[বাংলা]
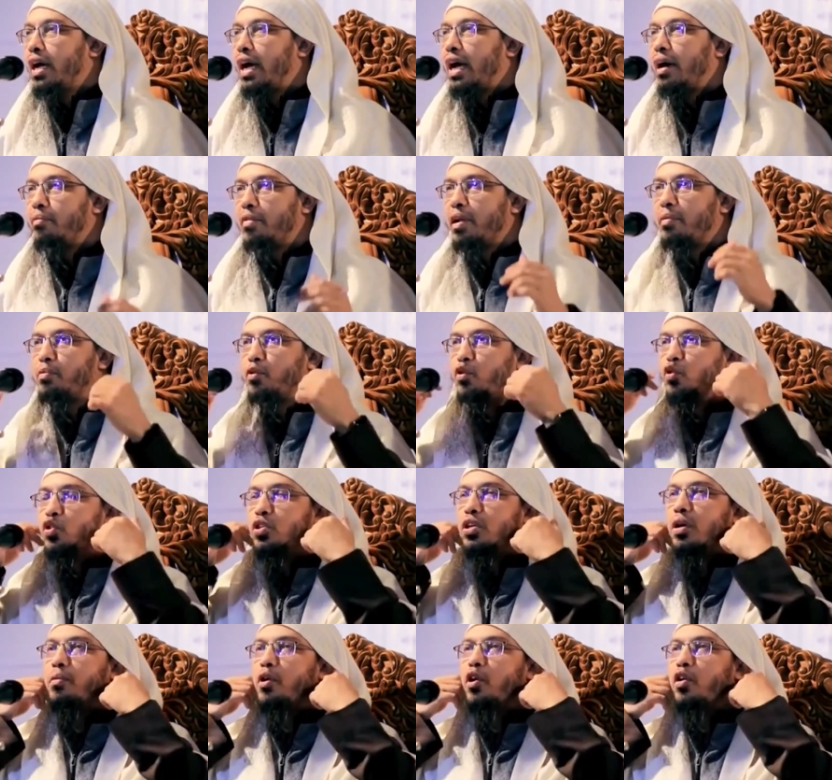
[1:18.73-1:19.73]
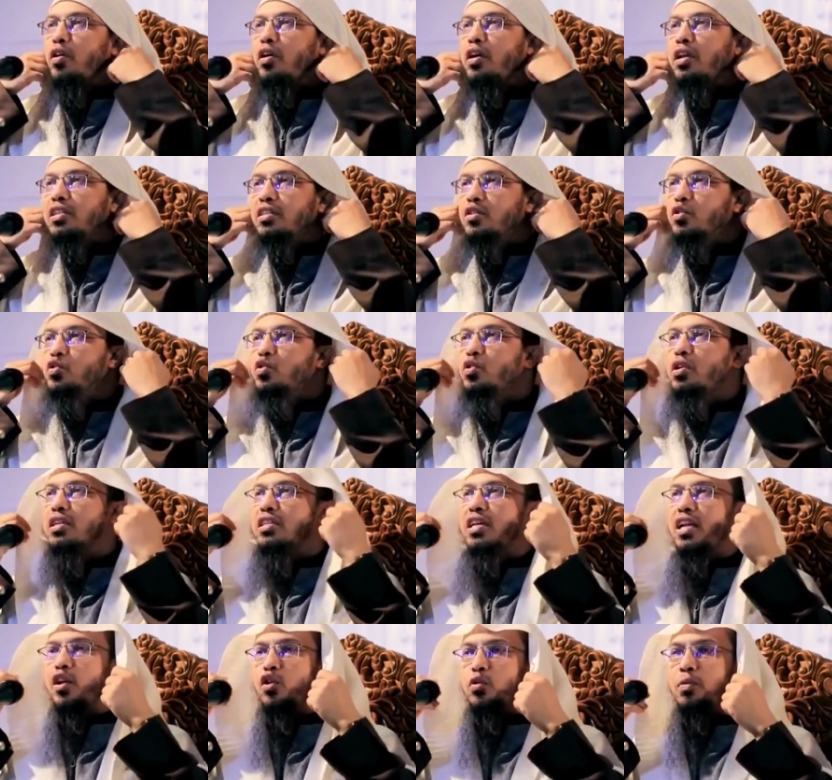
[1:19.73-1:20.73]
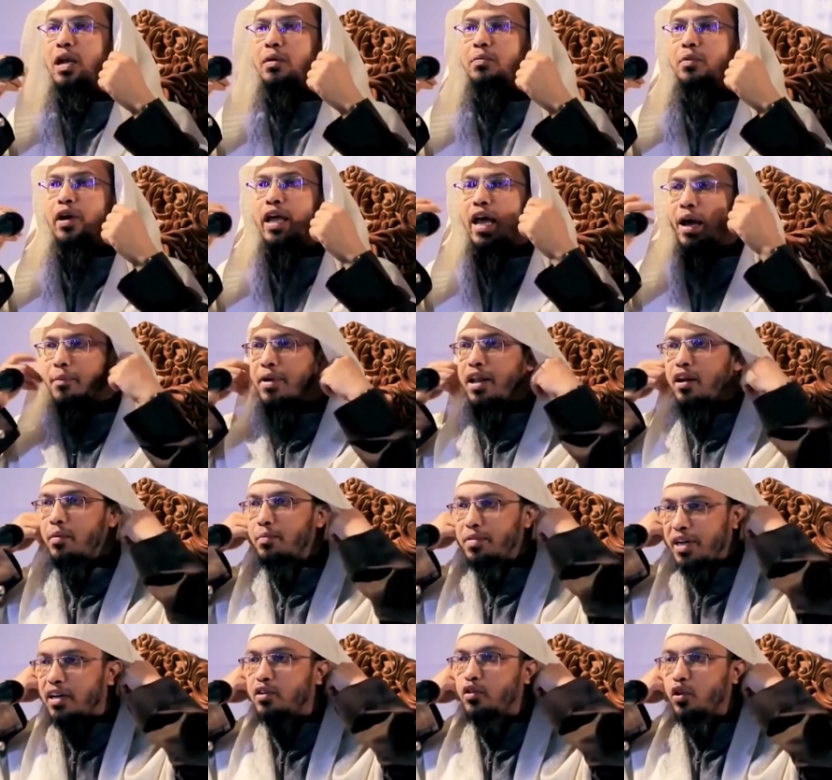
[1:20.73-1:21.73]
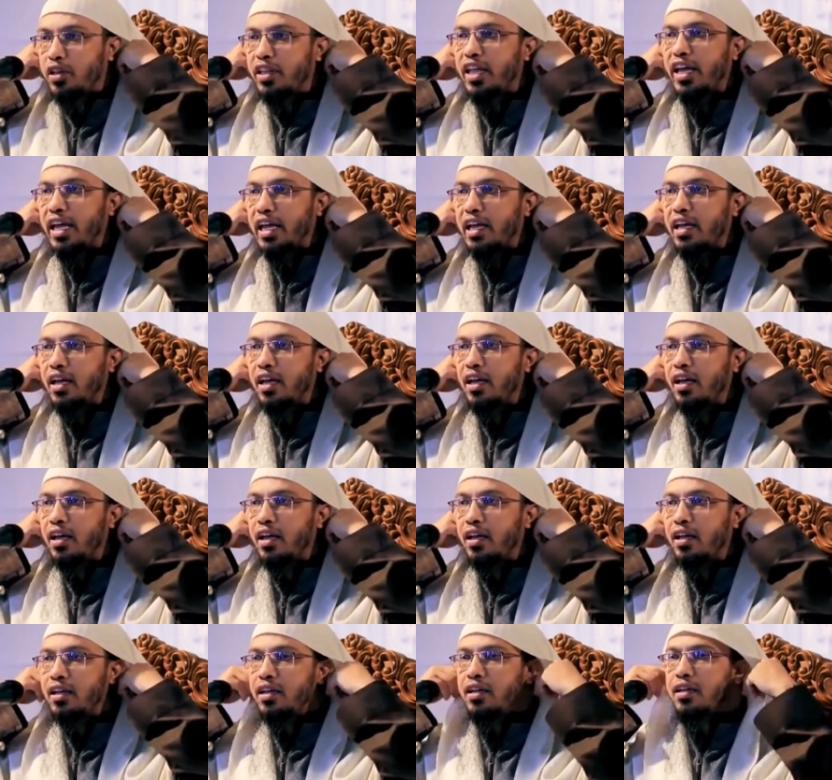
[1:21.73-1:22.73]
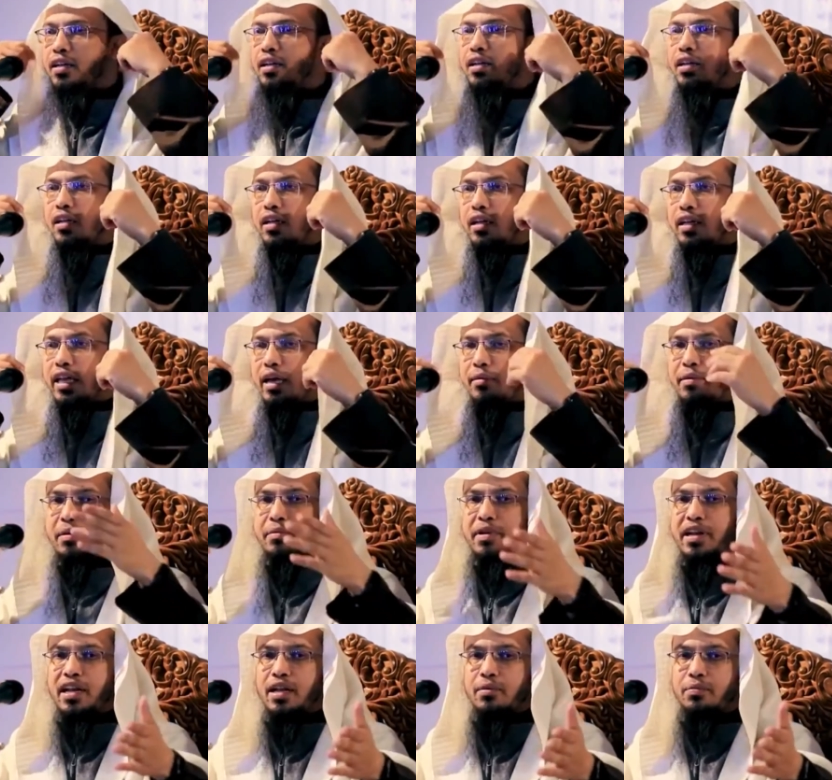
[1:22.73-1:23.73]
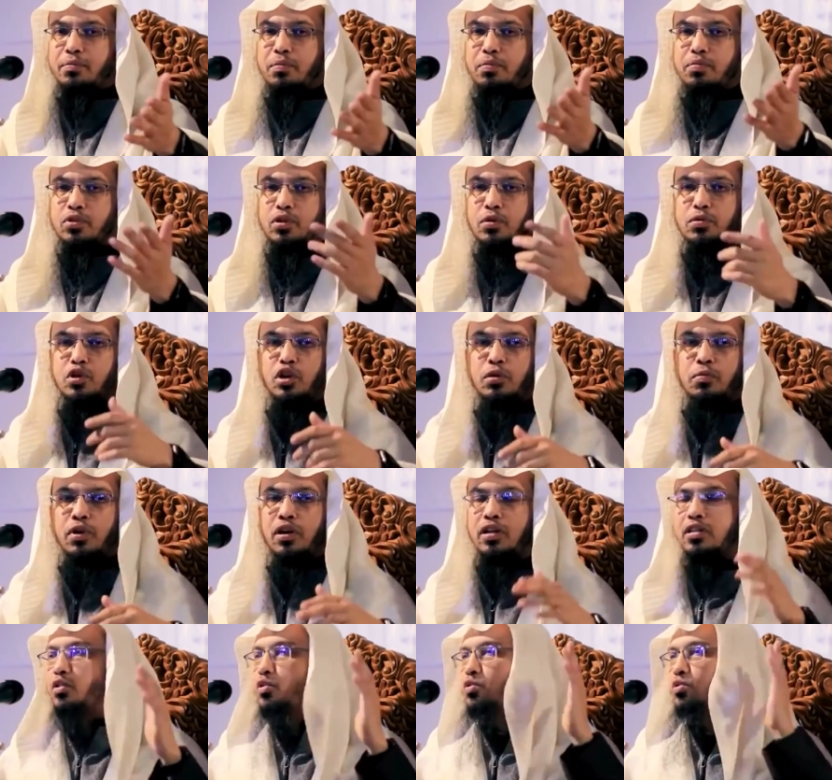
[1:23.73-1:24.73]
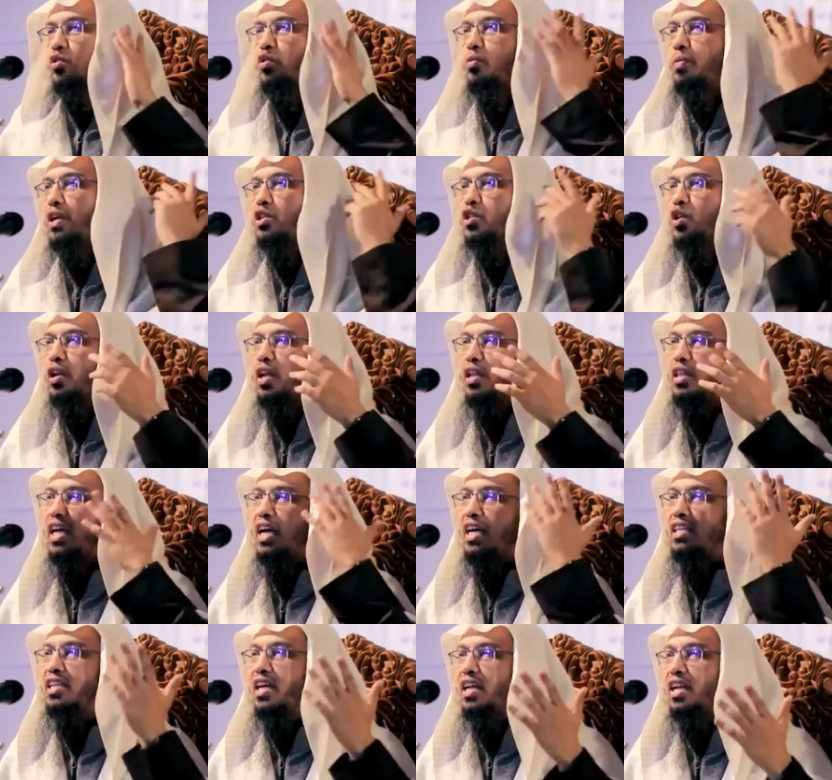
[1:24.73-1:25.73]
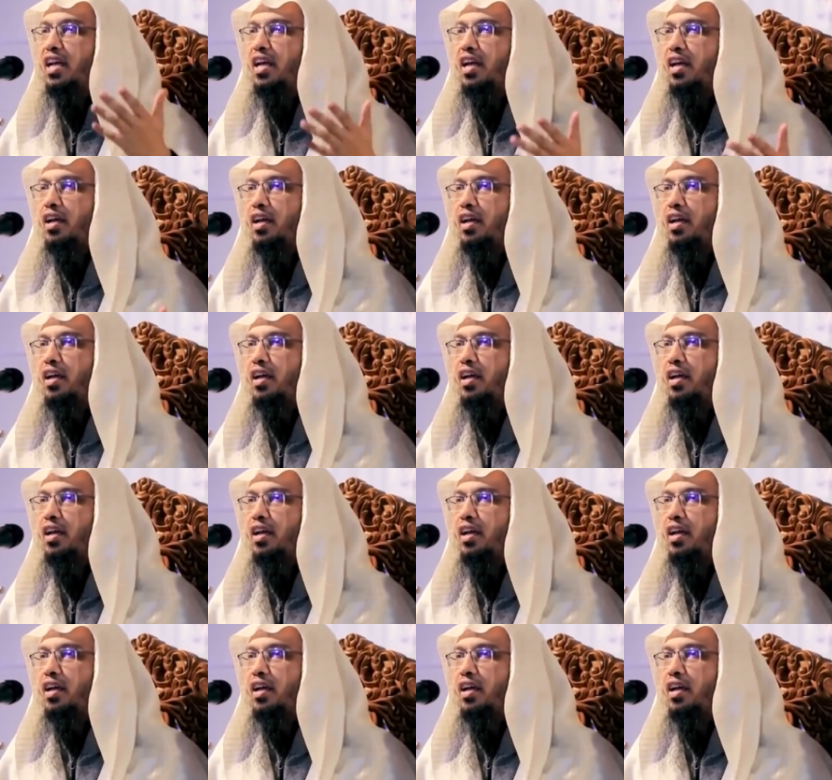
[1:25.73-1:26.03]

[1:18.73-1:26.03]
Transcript: আমরা পুরুষরা মনে করেন যে হুজুররা যারা রুমাল পরে আমরা এরকম টাইট করে দেই ক্যামেরাম্যানরা সবসময় বলে যে হুজুর রুমাল সরান দেখা যায় না